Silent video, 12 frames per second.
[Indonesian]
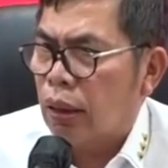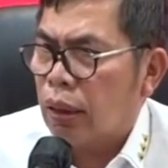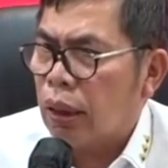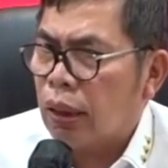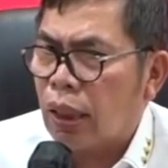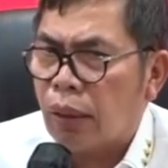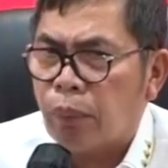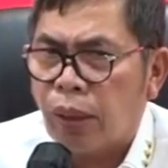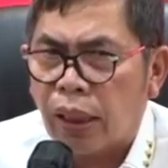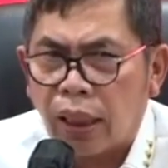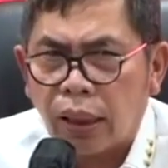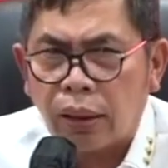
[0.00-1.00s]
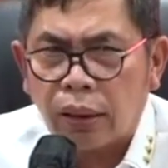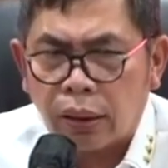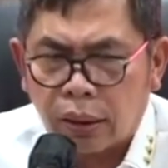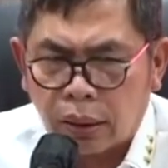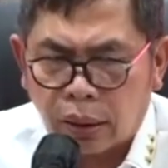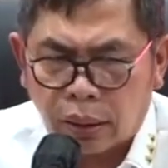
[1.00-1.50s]
Kita melihat
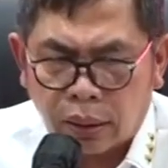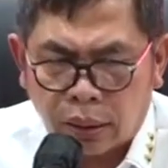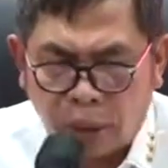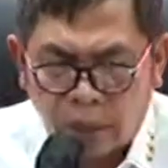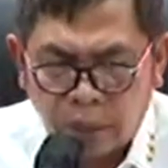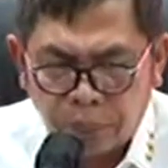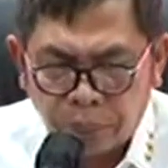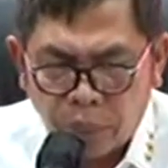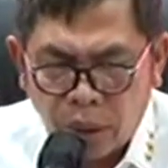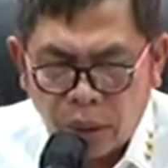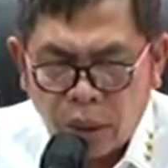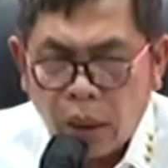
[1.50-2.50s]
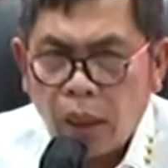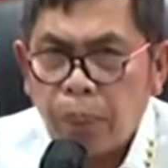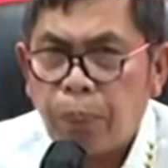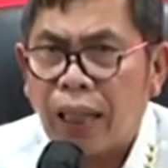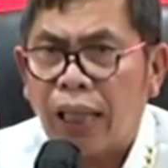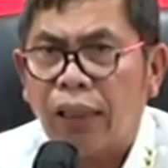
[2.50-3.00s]
tentang
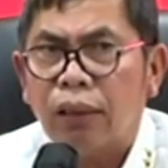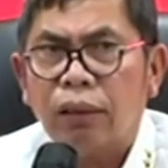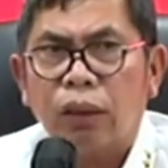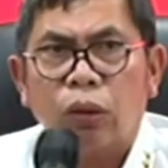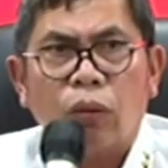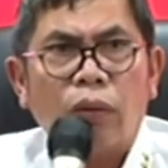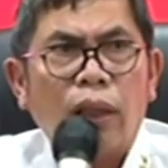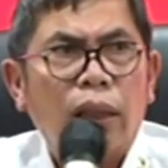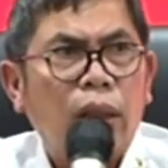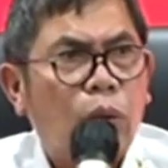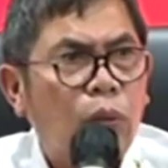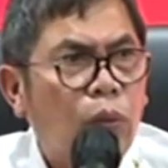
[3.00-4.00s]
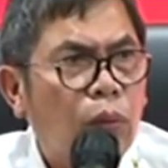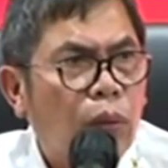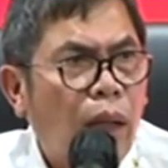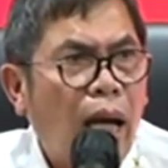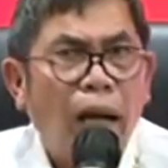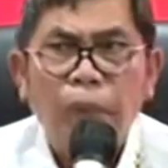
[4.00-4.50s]
peran seseorang itu
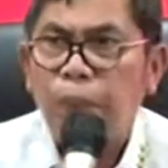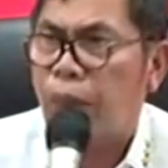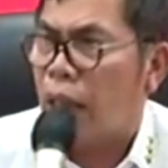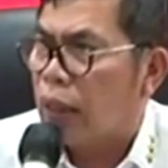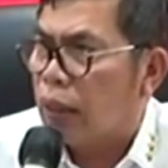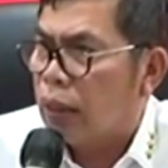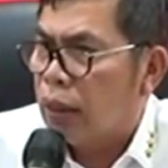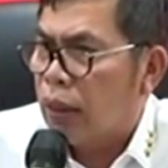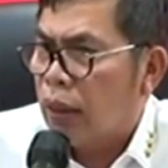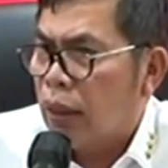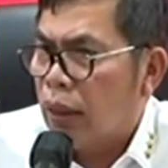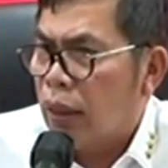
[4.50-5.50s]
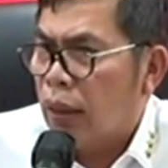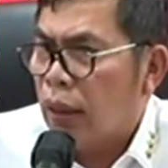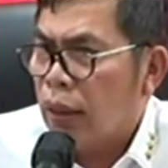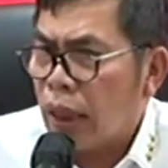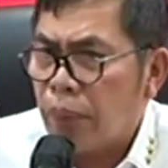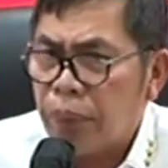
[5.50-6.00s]
apa.
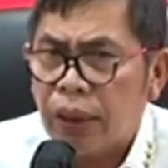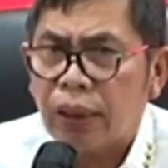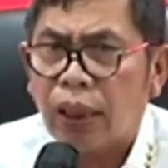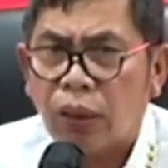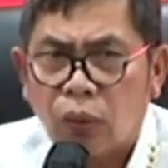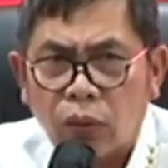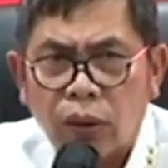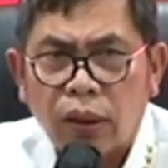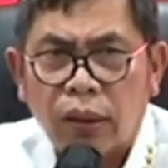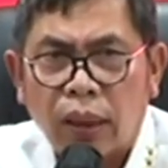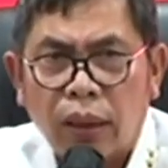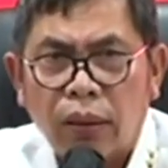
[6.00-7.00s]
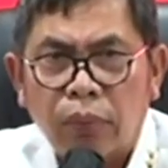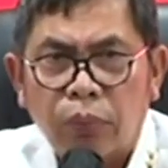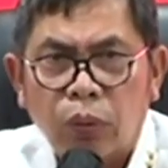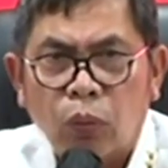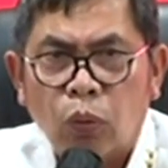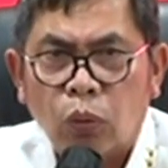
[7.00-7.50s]
Nggak bisa dong kita
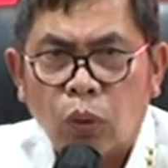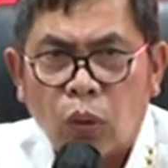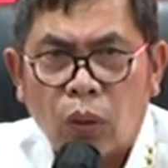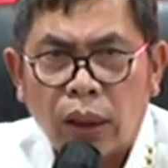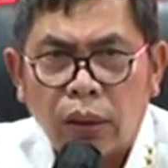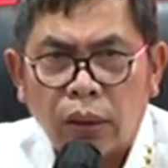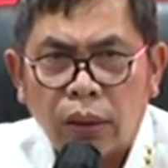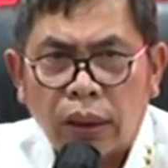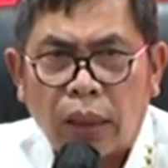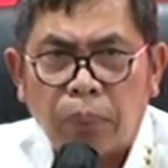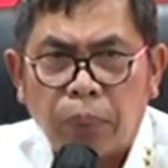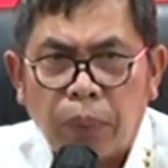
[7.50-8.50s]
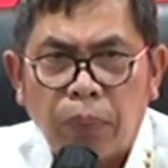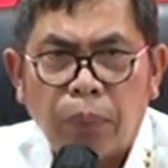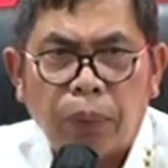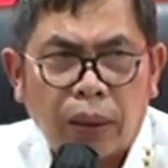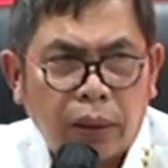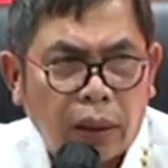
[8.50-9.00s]
menuntut orang tanpa
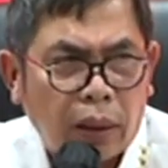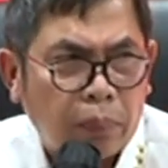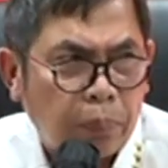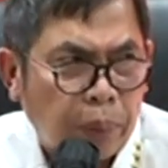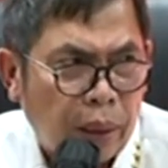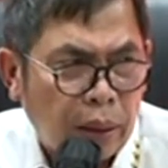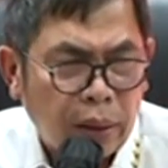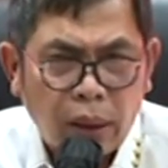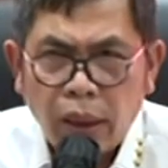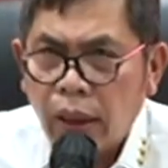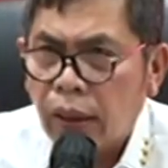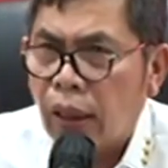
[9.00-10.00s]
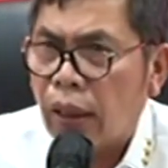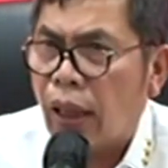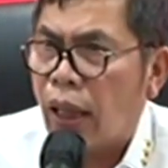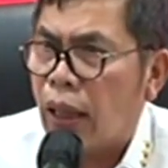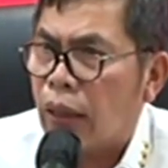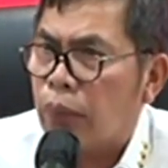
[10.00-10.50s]
memperhatikan peran dan
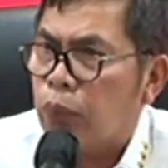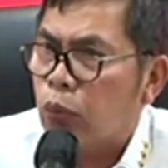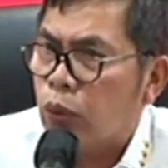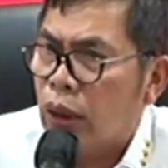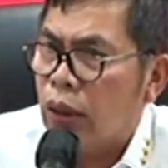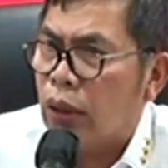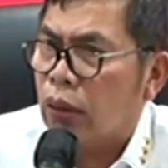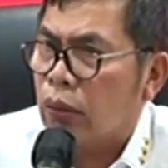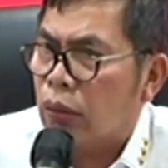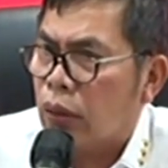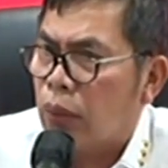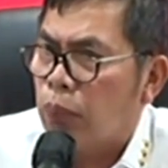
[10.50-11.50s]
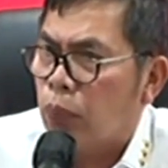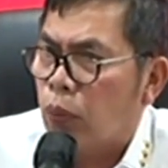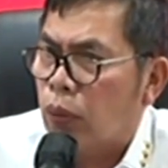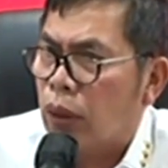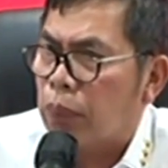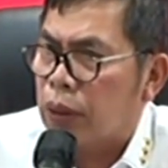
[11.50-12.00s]
alat bukti yang timbul
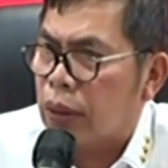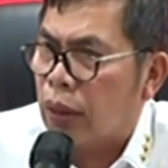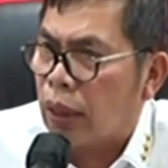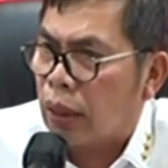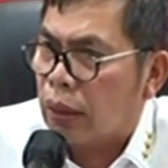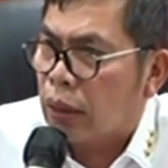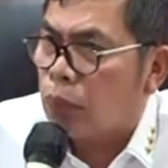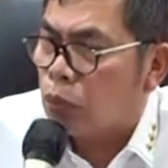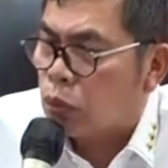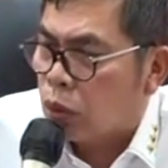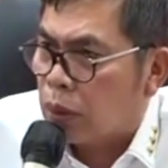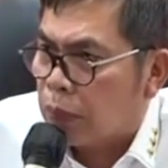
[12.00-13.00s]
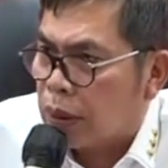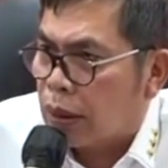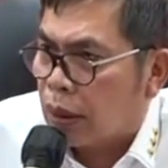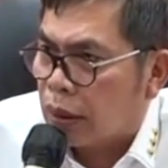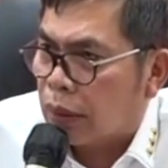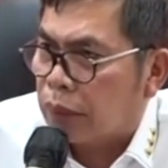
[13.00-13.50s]
di persidangan, yang muncul di
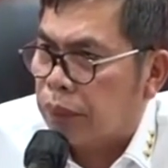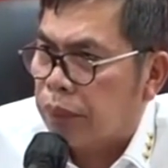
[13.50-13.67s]
persidangan.